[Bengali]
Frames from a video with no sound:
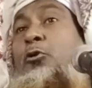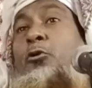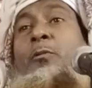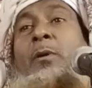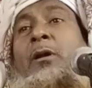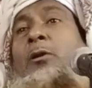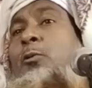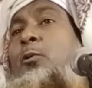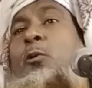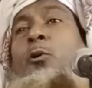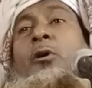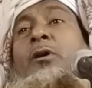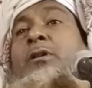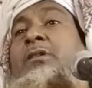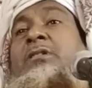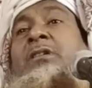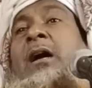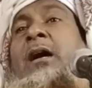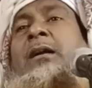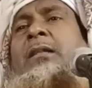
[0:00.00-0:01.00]
বিধবার
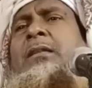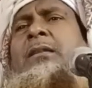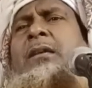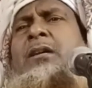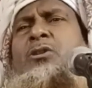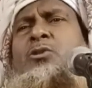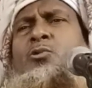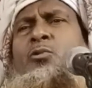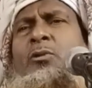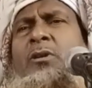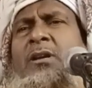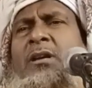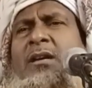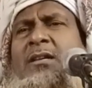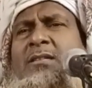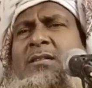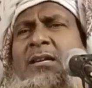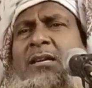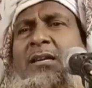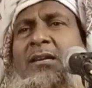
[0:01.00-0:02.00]
ঘর ঝাঁপ দিয়ে
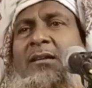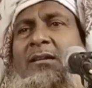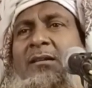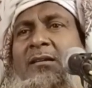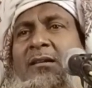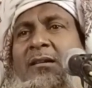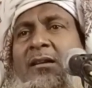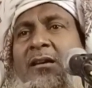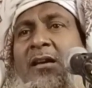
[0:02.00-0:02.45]
চলে গেছে